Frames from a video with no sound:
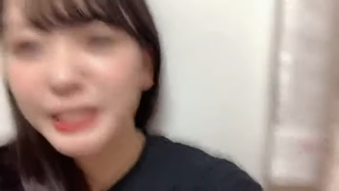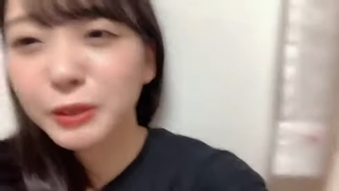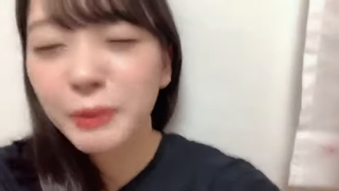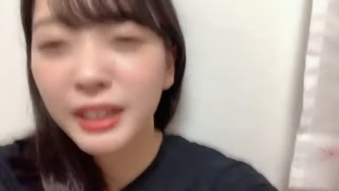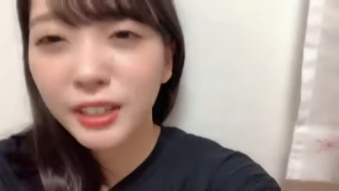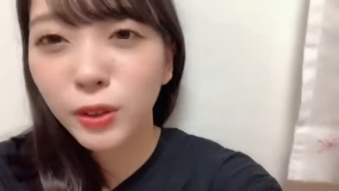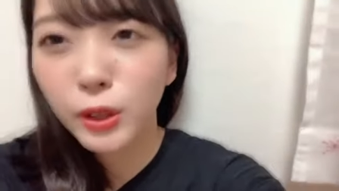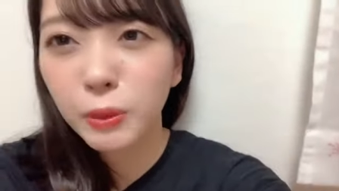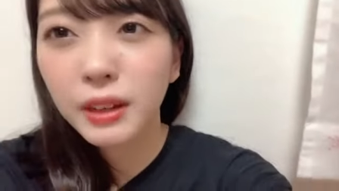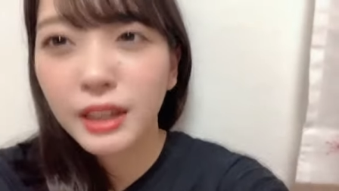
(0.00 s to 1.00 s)
私も漫画今日
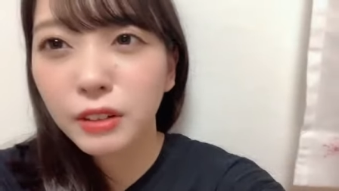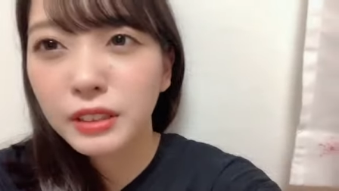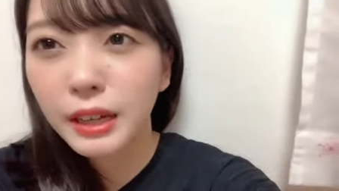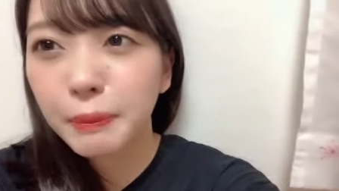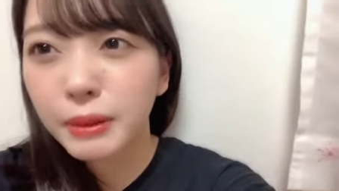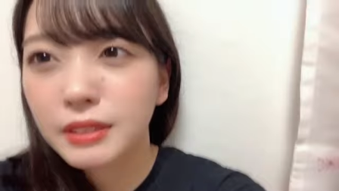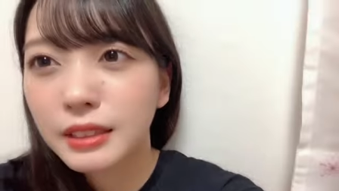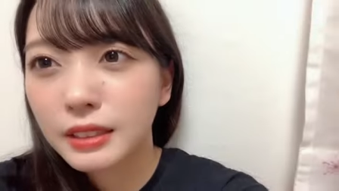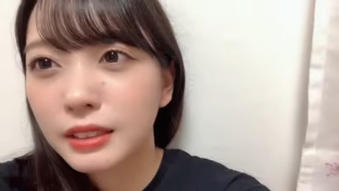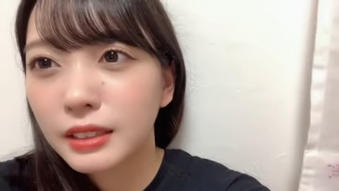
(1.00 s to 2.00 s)
読まないように頑張るか
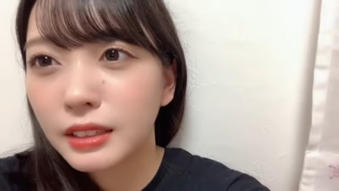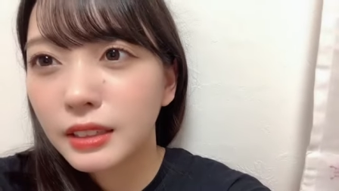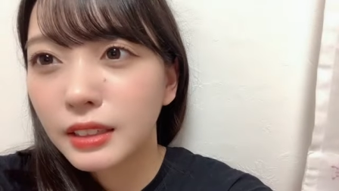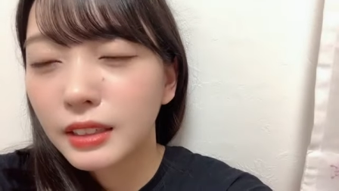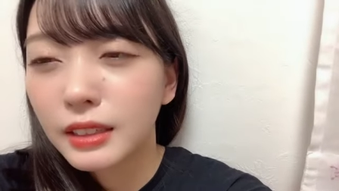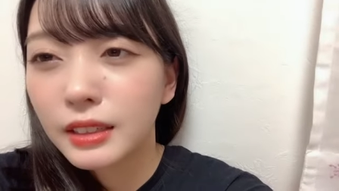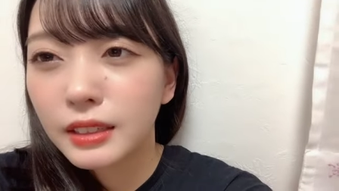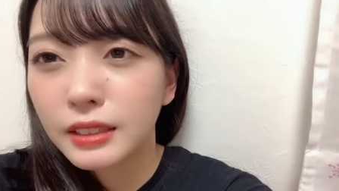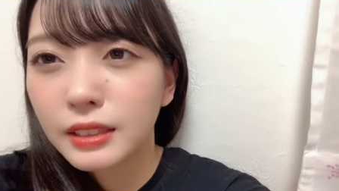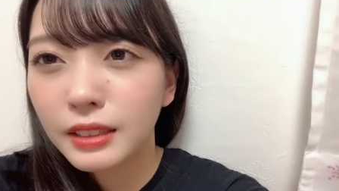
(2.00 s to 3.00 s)

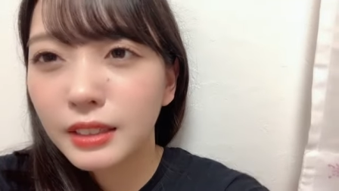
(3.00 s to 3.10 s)
ら